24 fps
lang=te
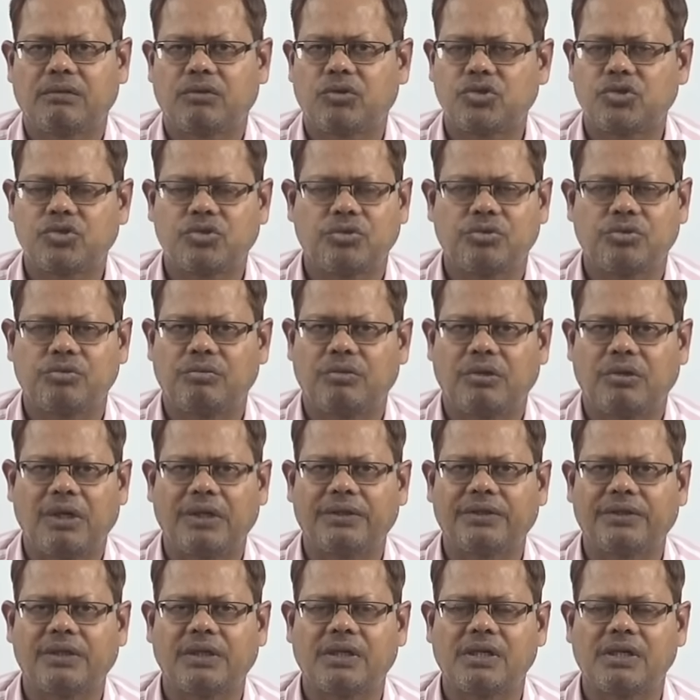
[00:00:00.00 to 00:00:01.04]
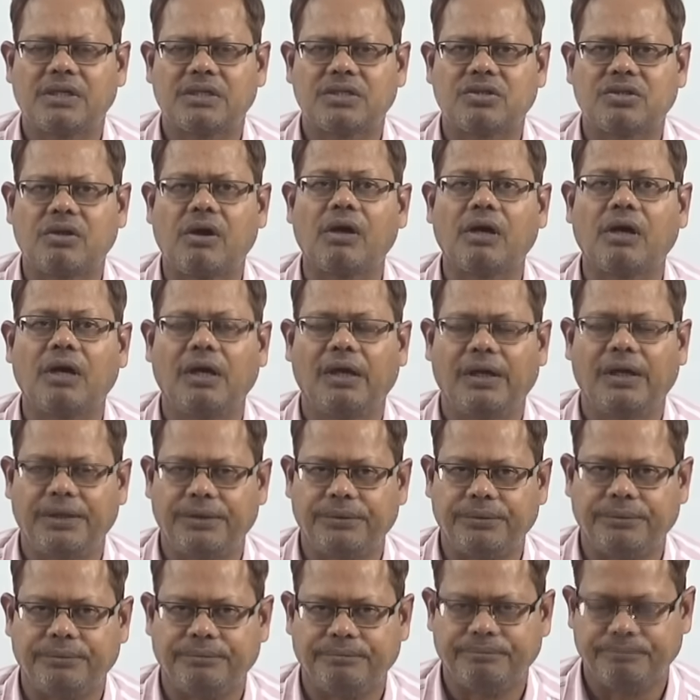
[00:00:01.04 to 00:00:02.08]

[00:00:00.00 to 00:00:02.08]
కొంచెం అంత స్ట్రాంగ్గా లేదు